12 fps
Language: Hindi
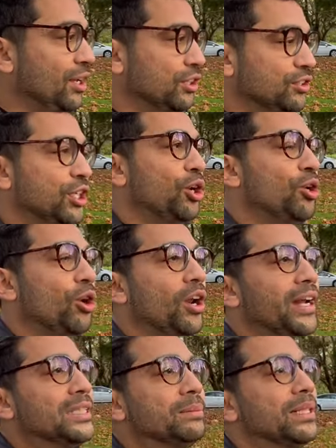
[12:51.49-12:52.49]
ज़ीरो
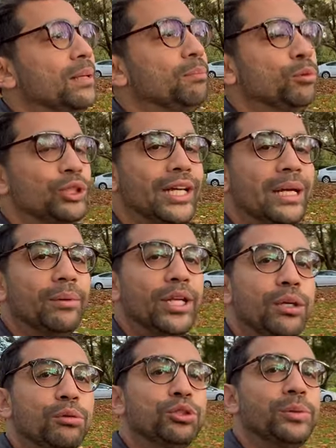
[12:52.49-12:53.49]
टॉलरेंस मतलब पूछेंगे भी
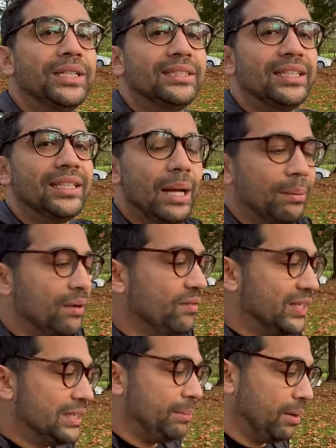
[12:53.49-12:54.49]
नहीं कुछ भी सीधा आपके
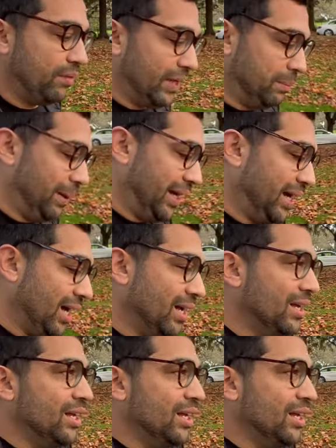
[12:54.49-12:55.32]
वीज़ा पे इफेक्ट पड़ेगा